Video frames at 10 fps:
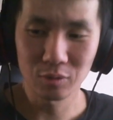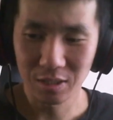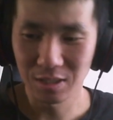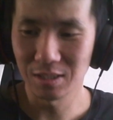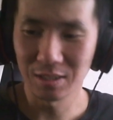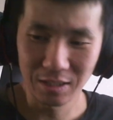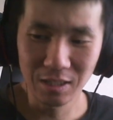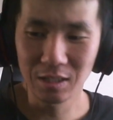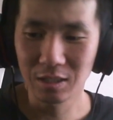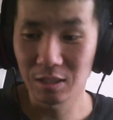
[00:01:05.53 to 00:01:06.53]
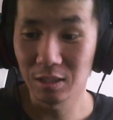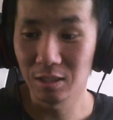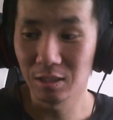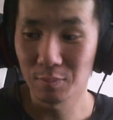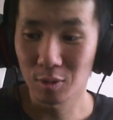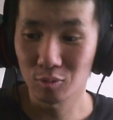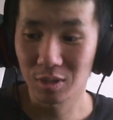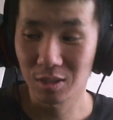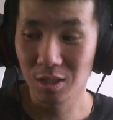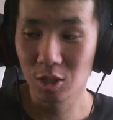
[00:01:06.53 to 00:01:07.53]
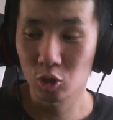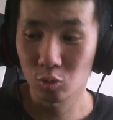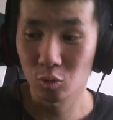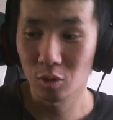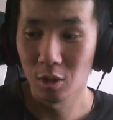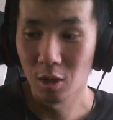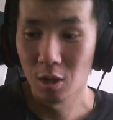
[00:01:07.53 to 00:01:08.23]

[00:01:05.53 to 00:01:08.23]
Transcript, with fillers: у нас есть трейлер, и могу сказать, что